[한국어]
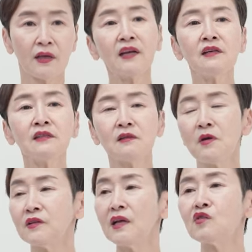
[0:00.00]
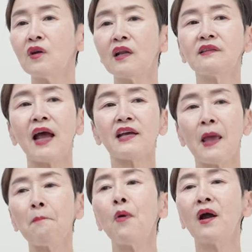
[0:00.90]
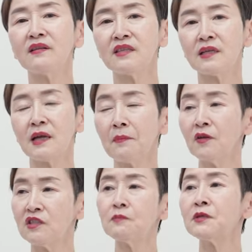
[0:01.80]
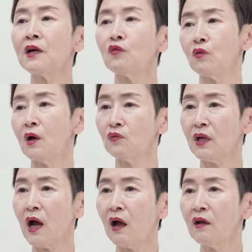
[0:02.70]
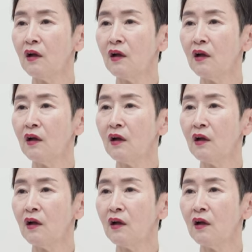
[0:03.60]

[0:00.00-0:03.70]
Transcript: 예를 들면 예전에는 내가 예뻐하는 제자면 집착이 올라오니까